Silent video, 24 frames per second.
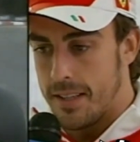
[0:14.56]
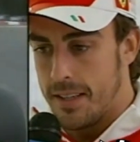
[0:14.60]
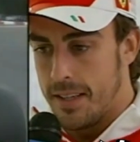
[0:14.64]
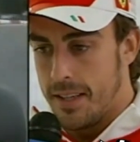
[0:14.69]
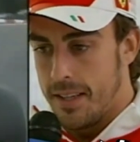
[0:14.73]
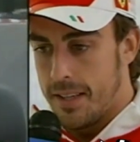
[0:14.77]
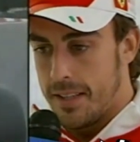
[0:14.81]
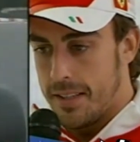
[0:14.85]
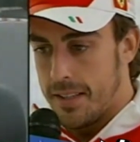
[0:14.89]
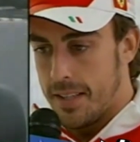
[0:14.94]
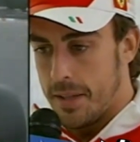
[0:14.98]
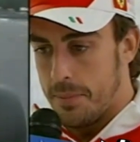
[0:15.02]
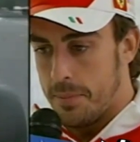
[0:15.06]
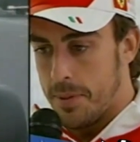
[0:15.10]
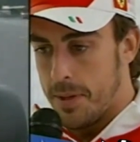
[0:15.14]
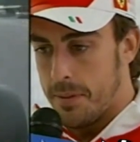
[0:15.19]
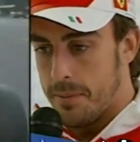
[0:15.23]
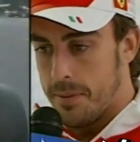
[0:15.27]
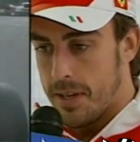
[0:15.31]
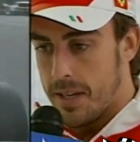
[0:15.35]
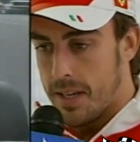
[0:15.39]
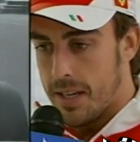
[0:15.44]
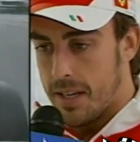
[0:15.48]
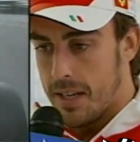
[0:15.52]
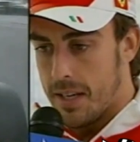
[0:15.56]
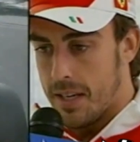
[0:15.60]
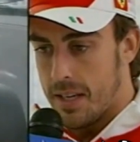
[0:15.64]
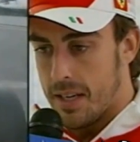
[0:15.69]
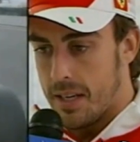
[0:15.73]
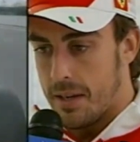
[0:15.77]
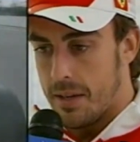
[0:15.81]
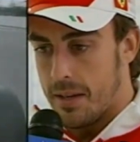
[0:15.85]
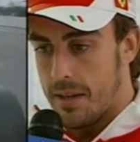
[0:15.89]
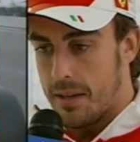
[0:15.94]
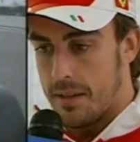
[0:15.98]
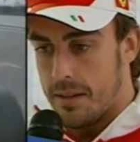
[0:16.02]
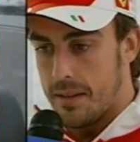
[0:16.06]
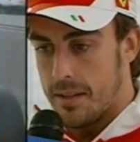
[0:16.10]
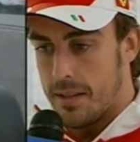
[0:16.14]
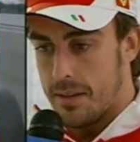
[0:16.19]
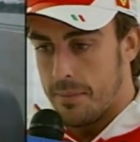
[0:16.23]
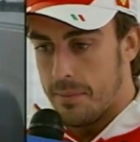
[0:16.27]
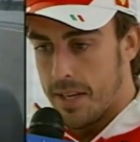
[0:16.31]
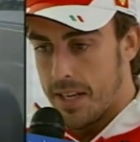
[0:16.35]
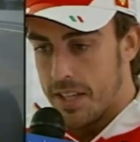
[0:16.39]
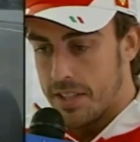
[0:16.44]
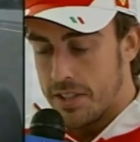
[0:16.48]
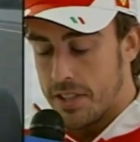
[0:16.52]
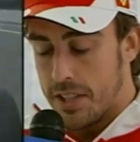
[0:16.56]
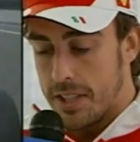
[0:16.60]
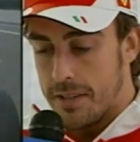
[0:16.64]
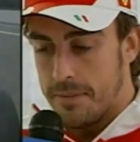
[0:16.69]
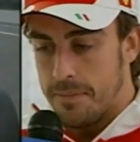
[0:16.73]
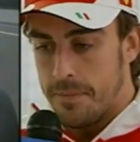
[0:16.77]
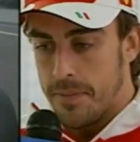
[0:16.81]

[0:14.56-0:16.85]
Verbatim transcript: di prima marcia